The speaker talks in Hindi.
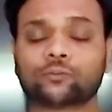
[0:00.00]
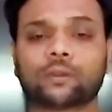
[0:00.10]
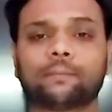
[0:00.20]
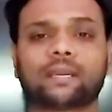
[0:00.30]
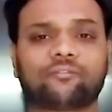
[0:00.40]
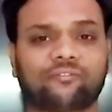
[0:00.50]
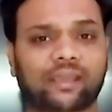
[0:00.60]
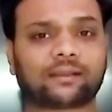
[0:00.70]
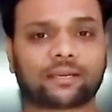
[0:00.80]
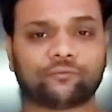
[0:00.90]
तो ये मेरा
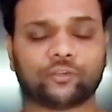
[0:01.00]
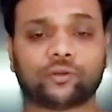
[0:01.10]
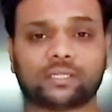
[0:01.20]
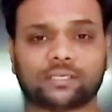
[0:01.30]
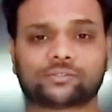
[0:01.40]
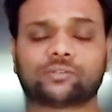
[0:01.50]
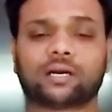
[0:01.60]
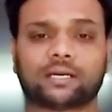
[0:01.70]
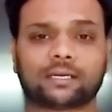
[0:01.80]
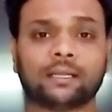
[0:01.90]
फ्रैंक रिव्यू है दोस्तों
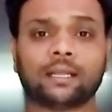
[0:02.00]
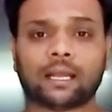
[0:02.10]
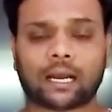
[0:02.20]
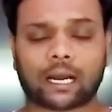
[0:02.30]
अगर